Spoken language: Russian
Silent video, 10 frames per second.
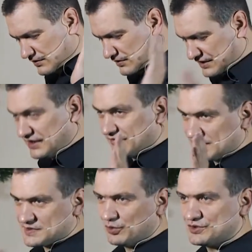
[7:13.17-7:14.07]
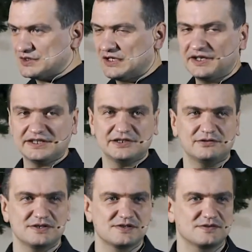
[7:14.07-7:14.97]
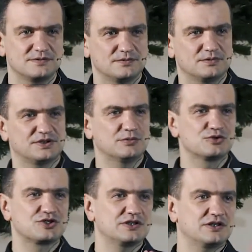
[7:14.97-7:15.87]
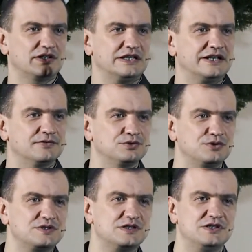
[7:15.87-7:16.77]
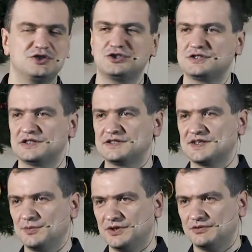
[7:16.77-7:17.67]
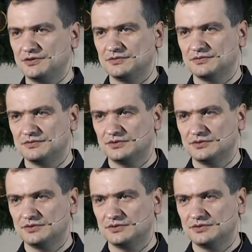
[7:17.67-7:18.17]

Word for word: гнев Господень горит на вас, потому что не ревнуете, не ищите лица моего».